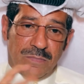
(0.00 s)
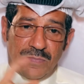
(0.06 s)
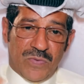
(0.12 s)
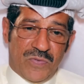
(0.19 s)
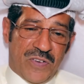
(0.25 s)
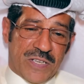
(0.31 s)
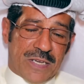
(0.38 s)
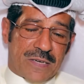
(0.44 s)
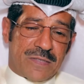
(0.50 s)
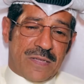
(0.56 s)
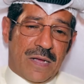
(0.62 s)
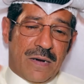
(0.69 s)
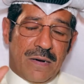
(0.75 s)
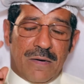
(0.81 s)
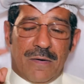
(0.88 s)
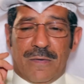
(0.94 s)
من
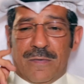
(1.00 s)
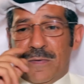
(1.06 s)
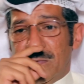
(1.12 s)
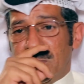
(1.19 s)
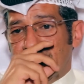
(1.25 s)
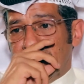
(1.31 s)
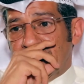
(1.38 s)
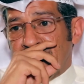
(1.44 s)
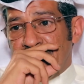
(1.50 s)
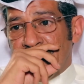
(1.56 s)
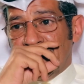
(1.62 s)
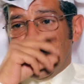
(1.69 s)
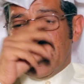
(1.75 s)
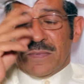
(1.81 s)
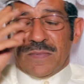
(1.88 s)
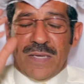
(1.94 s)
فترتين
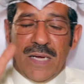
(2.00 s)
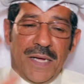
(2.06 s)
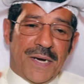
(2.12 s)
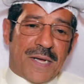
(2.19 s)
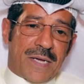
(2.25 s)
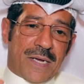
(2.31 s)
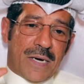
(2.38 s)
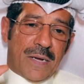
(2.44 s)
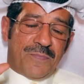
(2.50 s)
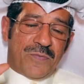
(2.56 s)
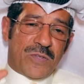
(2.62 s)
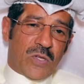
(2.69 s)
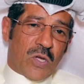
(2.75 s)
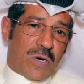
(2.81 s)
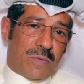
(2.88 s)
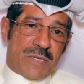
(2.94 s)
احنا كنا
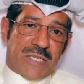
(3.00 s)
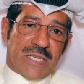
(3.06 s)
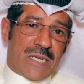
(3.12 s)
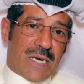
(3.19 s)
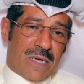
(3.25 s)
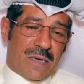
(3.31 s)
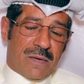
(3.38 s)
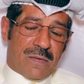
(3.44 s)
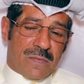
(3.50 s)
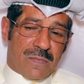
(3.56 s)
بفندق المسيله